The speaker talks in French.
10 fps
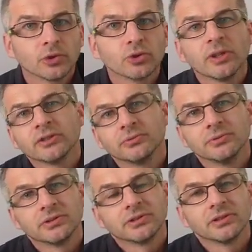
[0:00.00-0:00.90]
Bonjour à
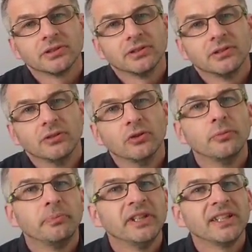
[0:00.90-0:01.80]
tous.
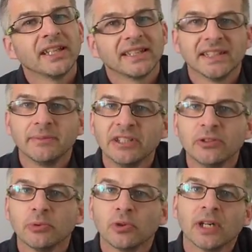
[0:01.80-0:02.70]
Le PIC
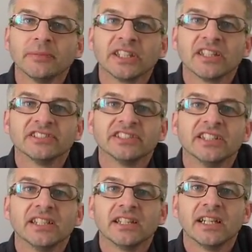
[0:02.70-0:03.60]
examine le programme des
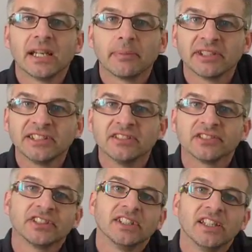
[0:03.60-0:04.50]
candidats à la
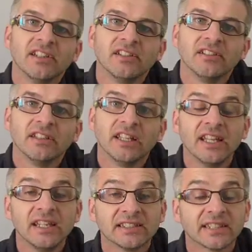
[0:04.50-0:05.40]
présidentielle
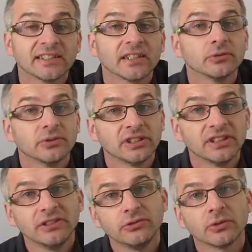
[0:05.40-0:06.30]
et il s'attarde
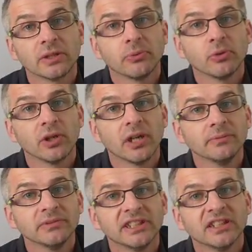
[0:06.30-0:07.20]
aussi sur les
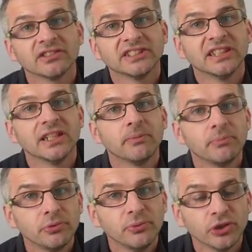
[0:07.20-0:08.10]
programmes des
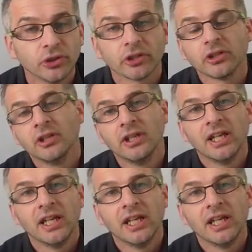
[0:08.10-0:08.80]
candidats plus mineurs.